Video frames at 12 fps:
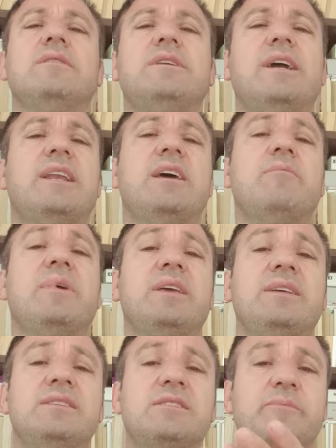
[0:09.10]

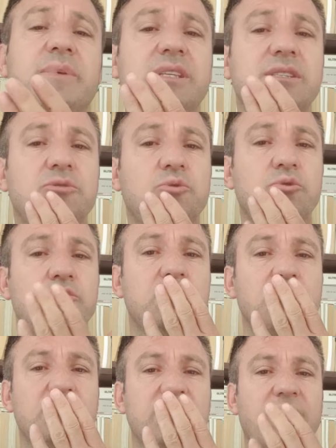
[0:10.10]
Gelemeyiz biz yüz
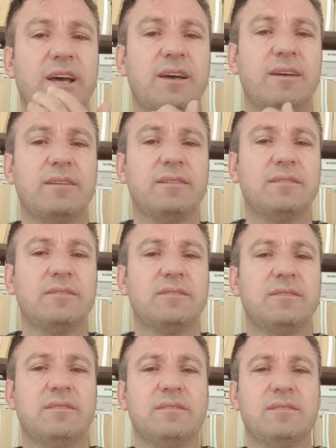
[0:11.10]
yüze.
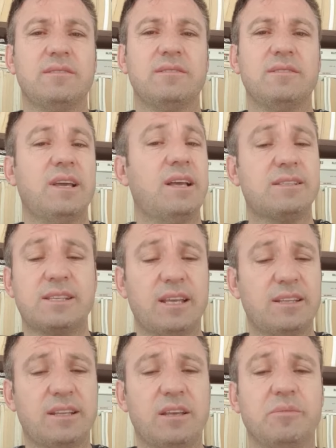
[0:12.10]

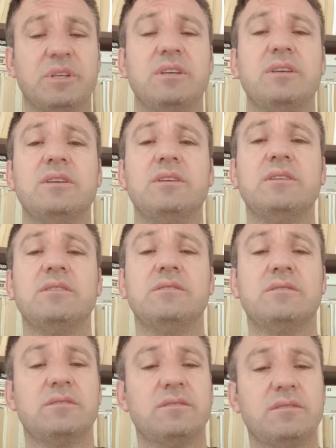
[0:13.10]
Gelsen de bir,
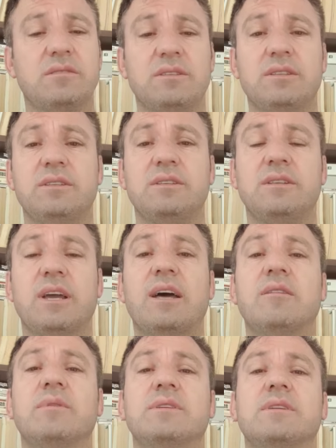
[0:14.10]

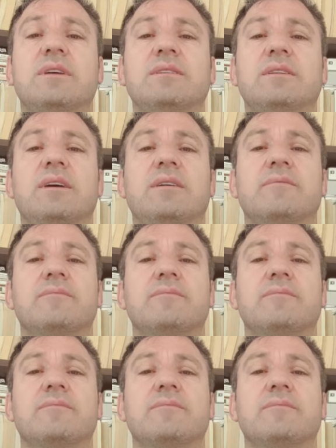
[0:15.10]
gelmesen de.